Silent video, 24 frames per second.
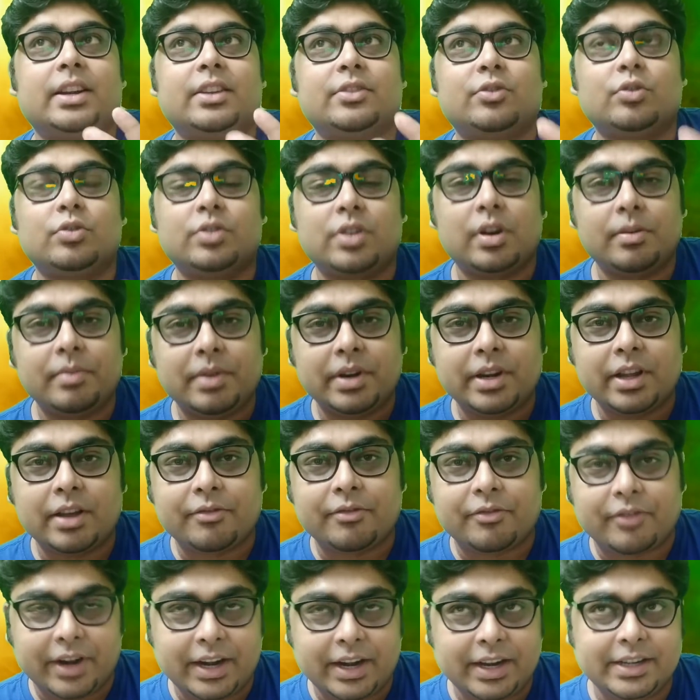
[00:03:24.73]
যারা সোশ্যাল মিডিয়া
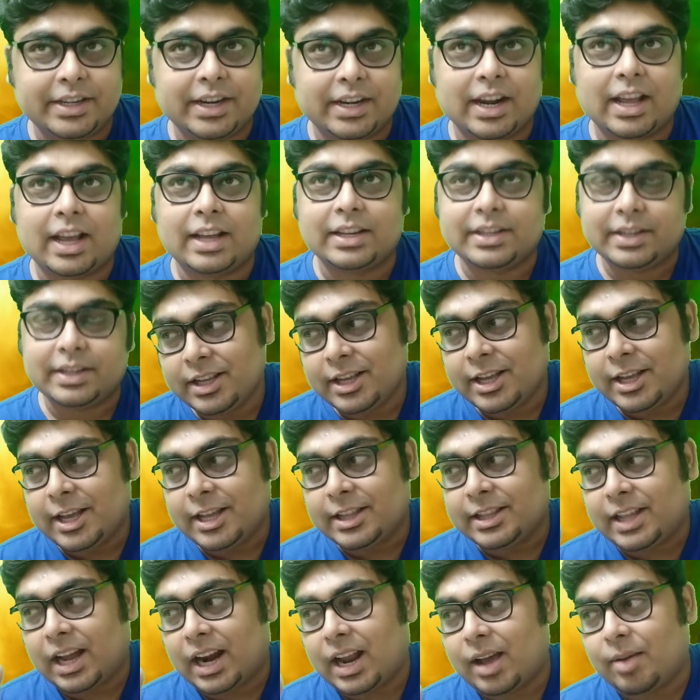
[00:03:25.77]
ফ্রেন্ড যারা আছেন
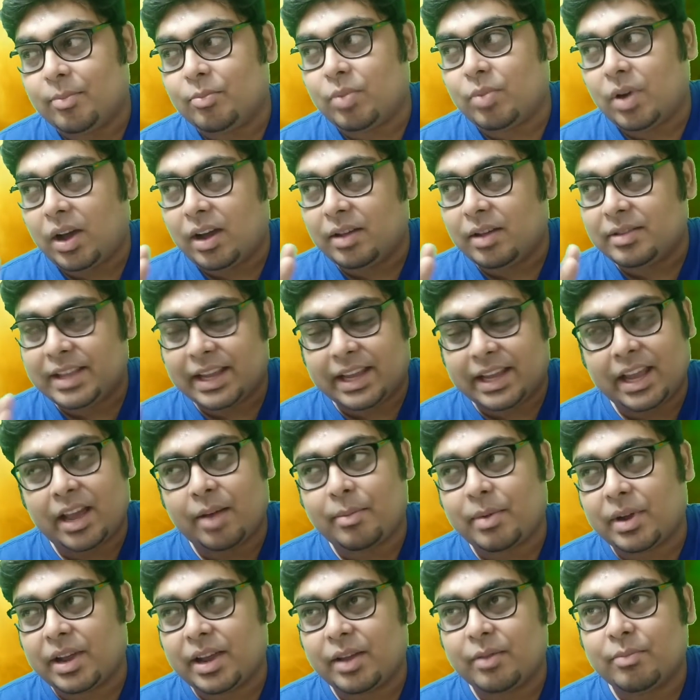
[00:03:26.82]
তারা দেখে
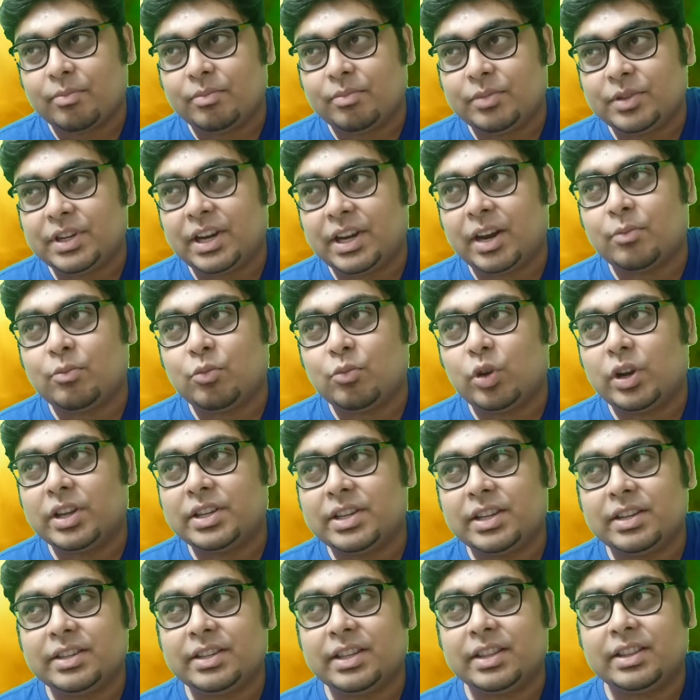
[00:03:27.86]
আমাকে যেরম
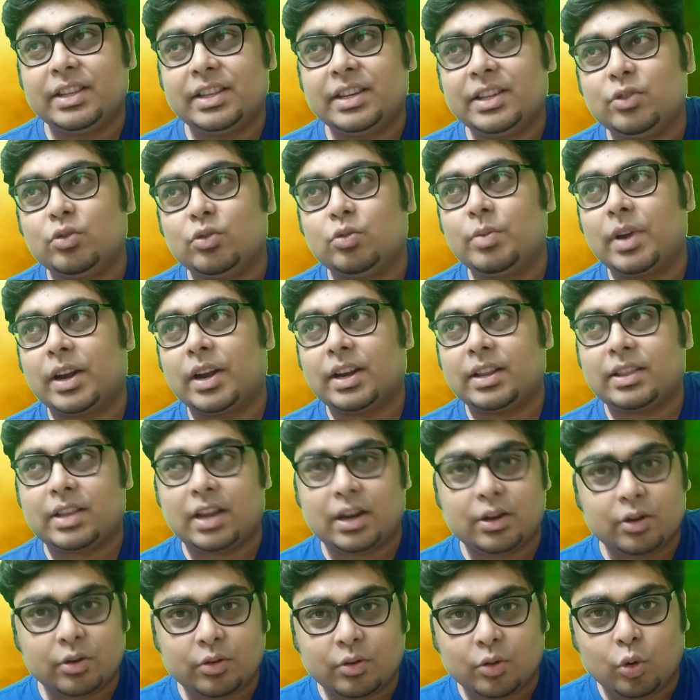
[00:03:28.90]
বলেছেন যে তিনি খুব একটা
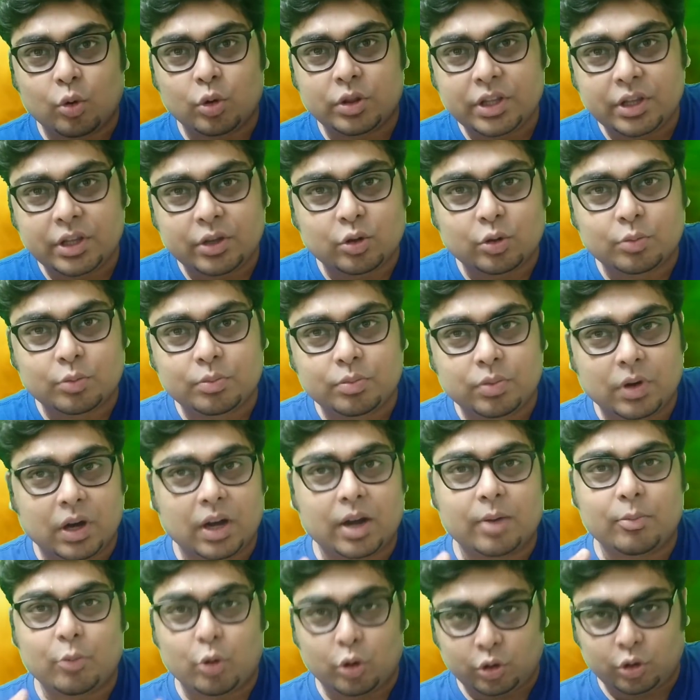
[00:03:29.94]
তার গতি খুব
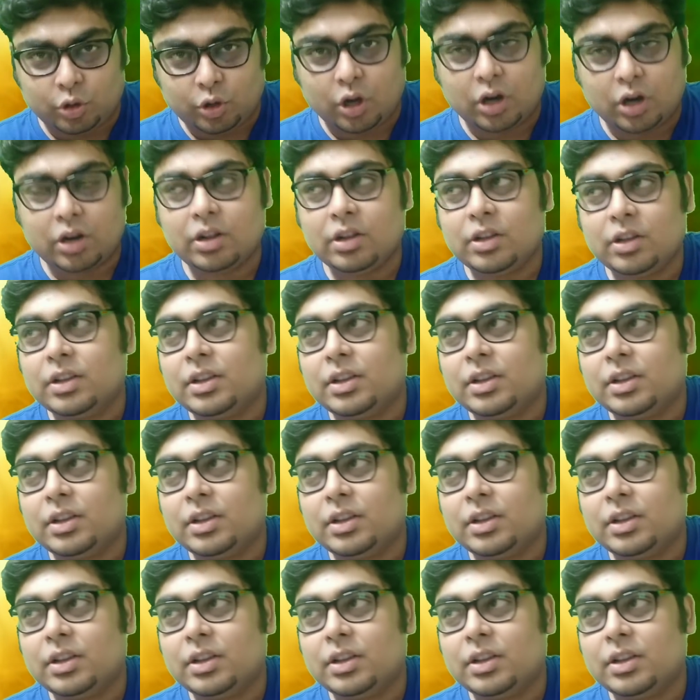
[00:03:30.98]
মন্থর